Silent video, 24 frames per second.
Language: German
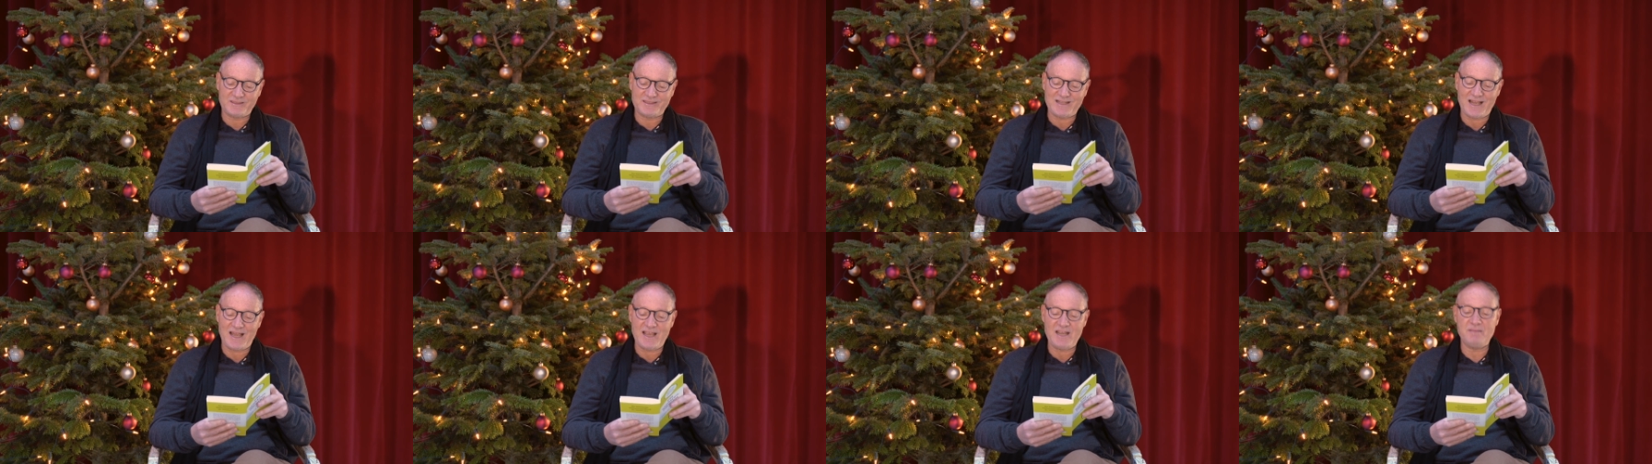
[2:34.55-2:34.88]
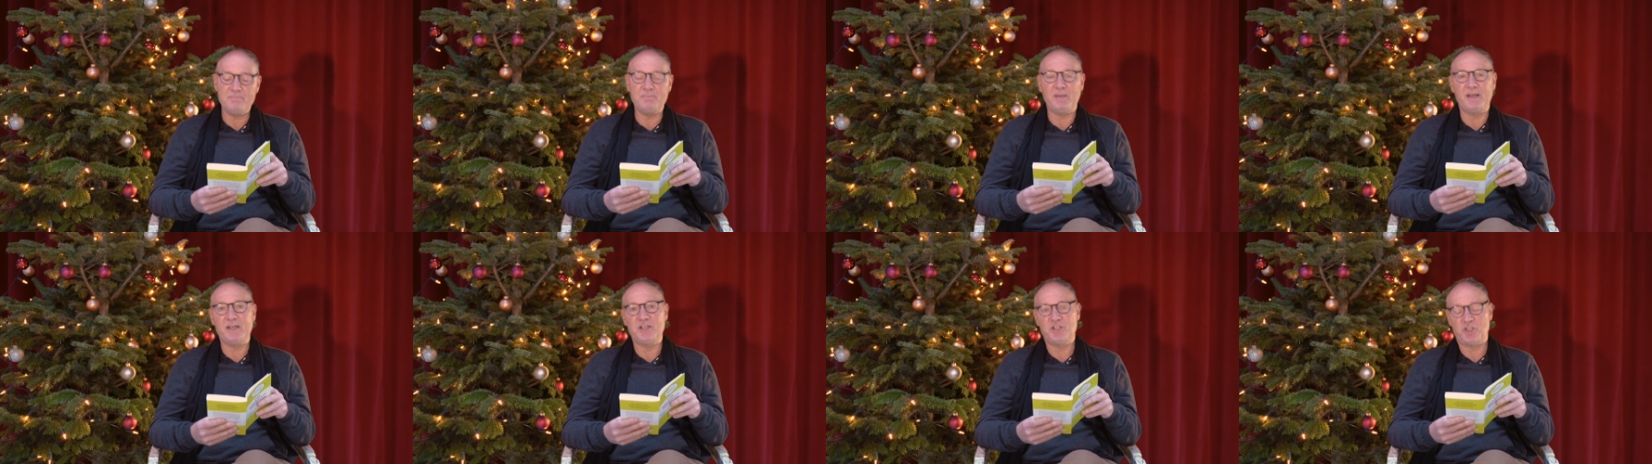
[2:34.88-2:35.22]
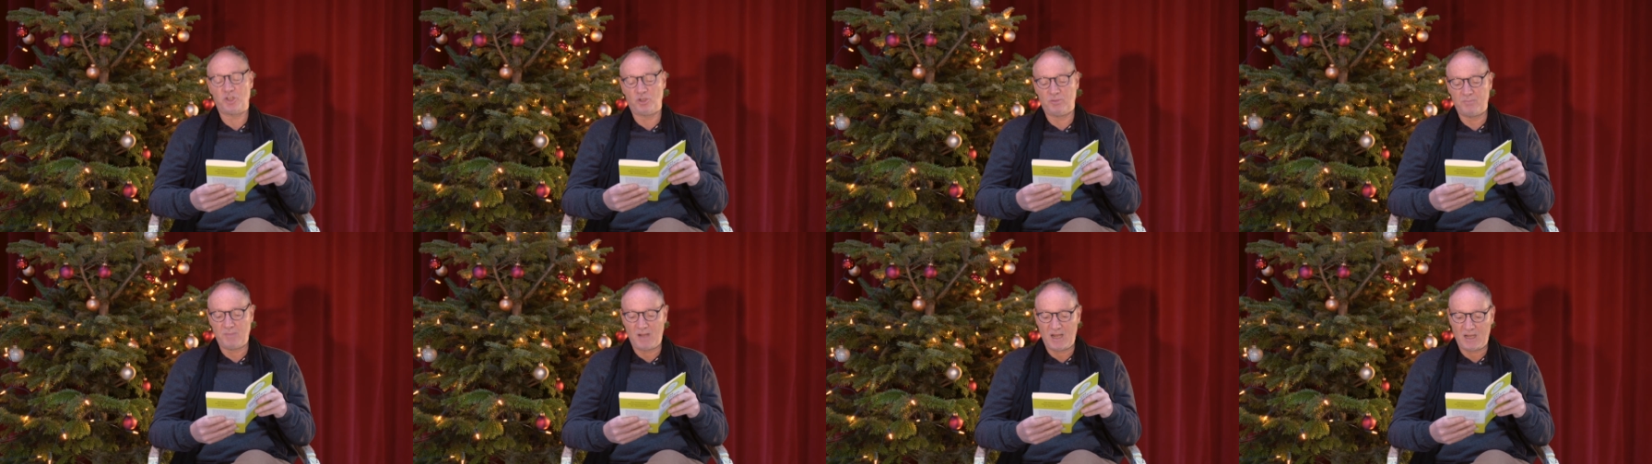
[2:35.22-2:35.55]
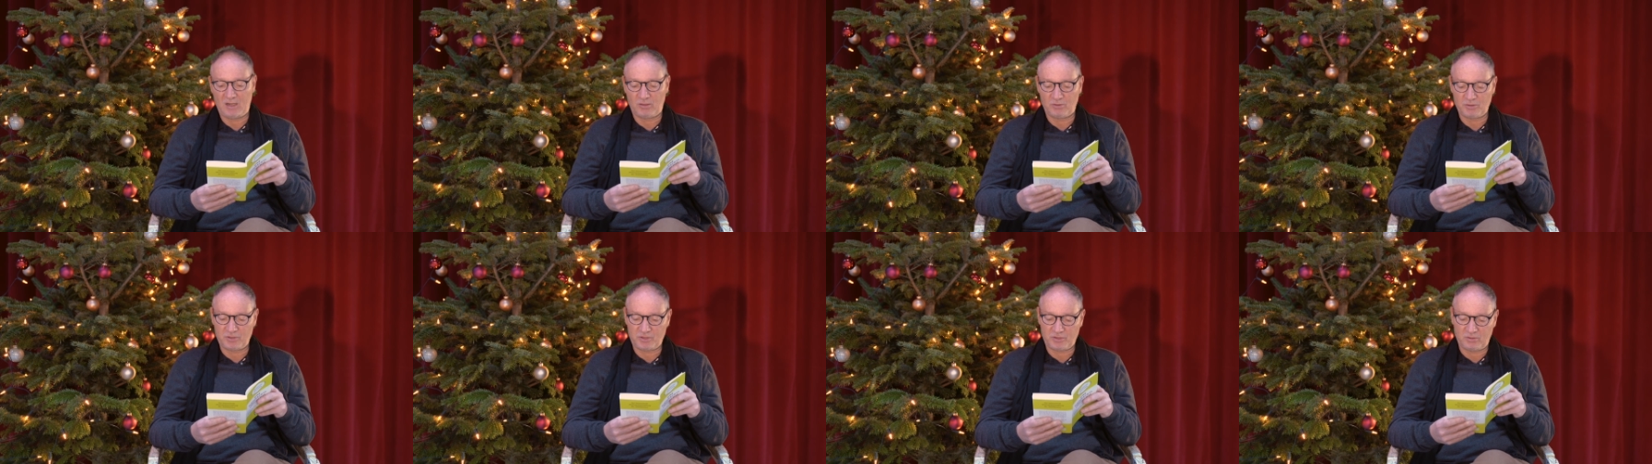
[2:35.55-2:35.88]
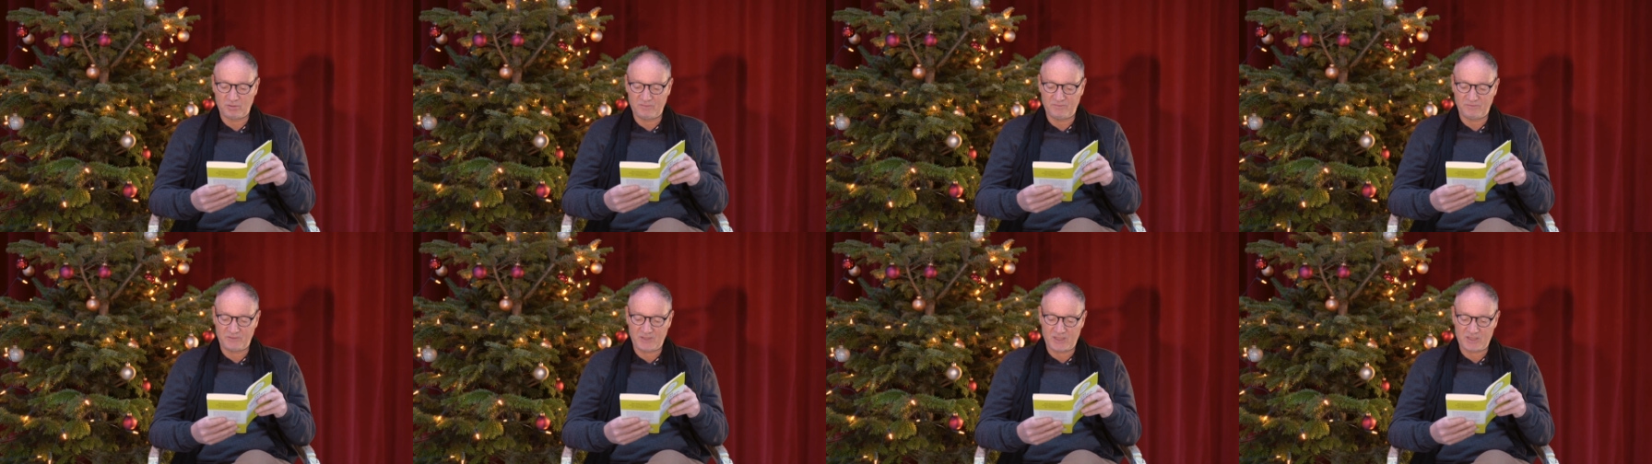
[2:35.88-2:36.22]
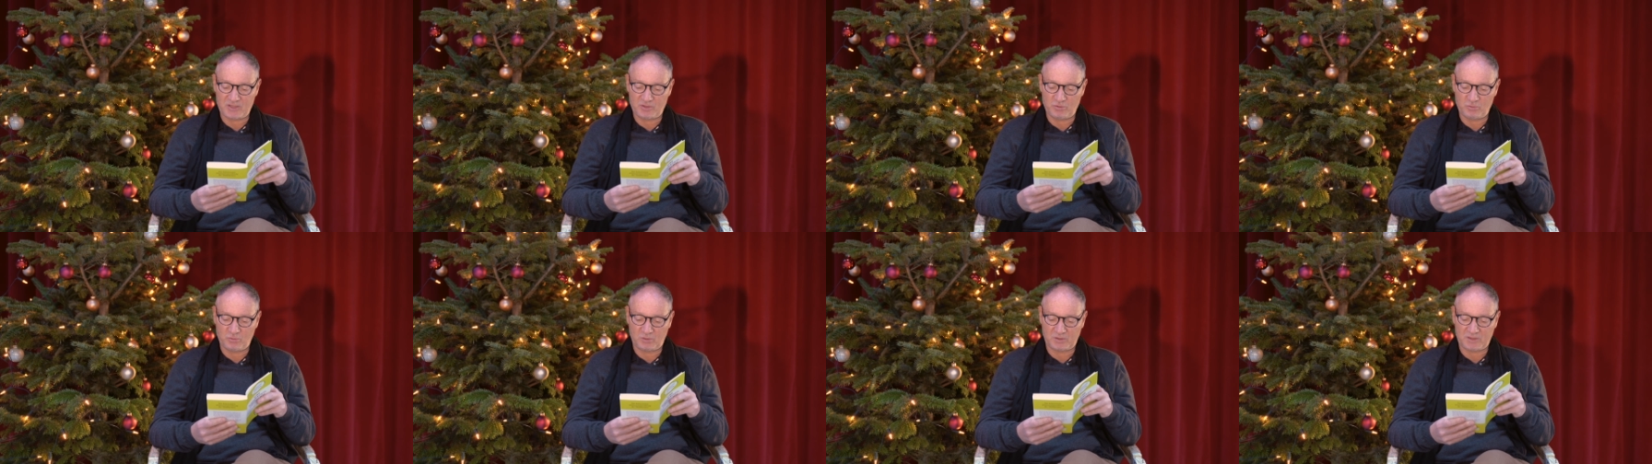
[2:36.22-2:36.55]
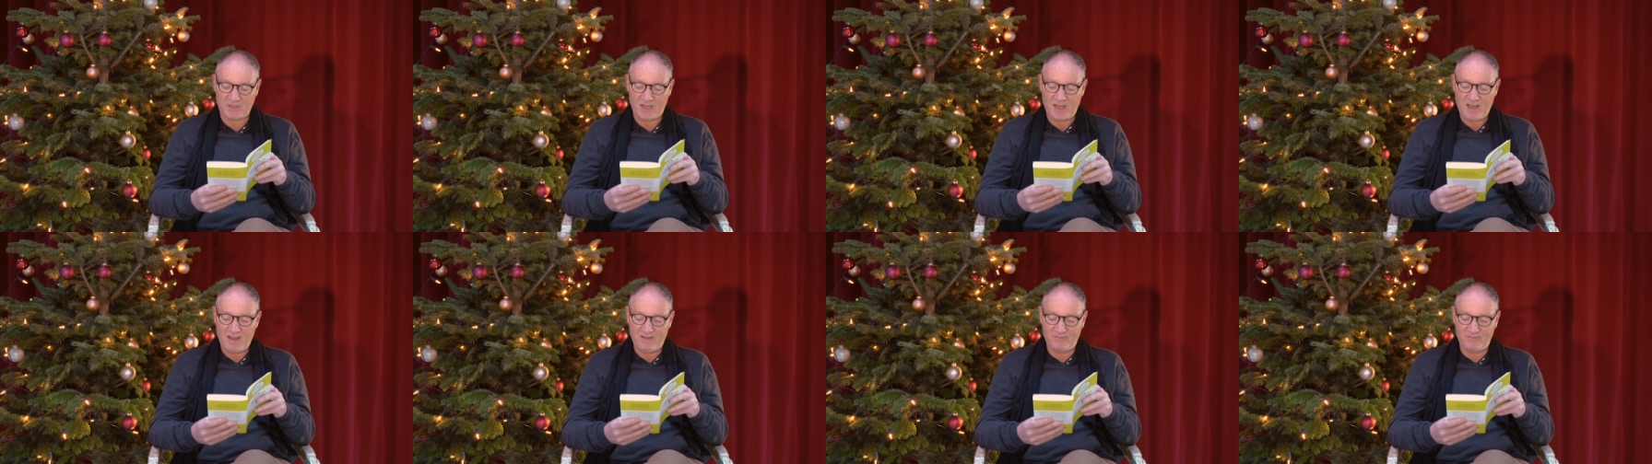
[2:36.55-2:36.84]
kein Mensch um Auskunft ersucht,